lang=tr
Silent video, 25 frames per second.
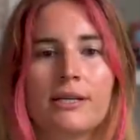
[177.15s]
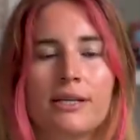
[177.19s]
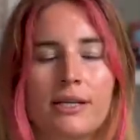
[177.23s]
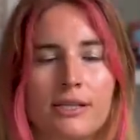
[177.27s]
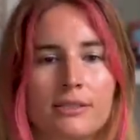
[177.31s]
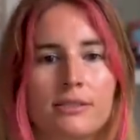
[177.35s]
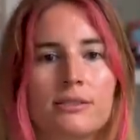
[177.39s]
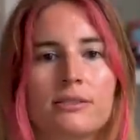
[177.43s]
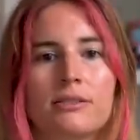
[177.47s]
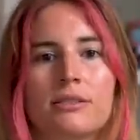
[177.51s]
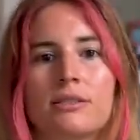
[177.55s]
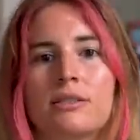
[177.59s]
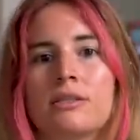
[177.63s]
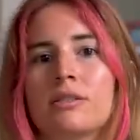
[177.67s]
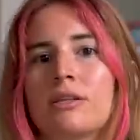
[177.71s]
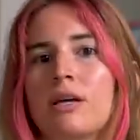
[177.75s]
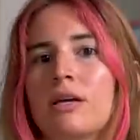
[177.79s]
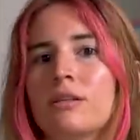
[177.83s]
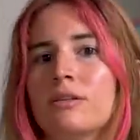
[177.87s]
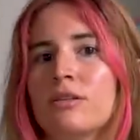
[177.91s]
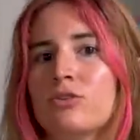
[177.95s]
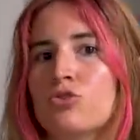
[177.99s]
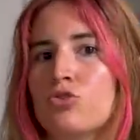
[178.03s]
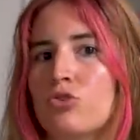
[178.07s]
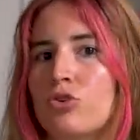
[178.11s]

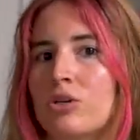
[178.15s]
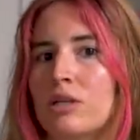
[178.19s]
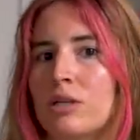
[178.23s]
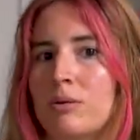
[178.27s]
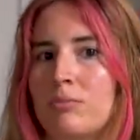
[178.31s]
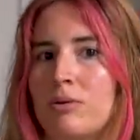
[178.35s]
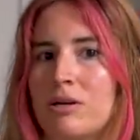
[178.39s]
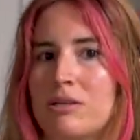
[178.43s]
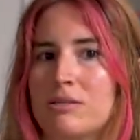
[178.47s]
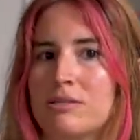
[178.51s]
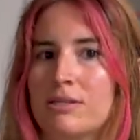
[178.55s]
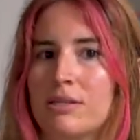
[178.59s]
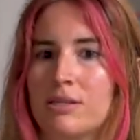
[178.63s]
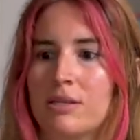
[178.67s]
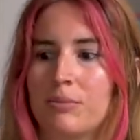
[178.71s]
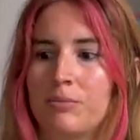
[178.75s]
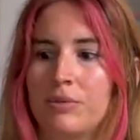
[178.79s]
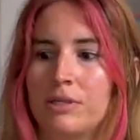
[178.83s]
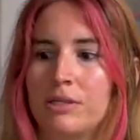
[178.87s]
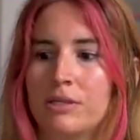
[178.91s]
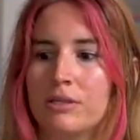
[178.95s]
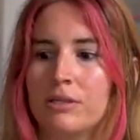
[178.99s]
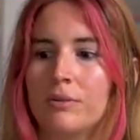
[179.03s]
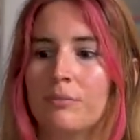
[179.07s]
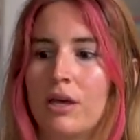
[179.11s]
Kadınlarından da şöyle
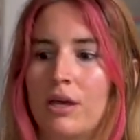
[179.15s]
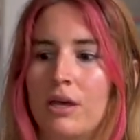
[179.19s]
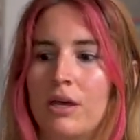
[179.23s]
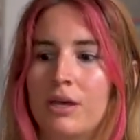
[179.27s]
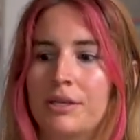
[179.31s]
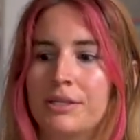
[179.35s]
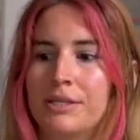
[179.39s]
bahsedebilirim.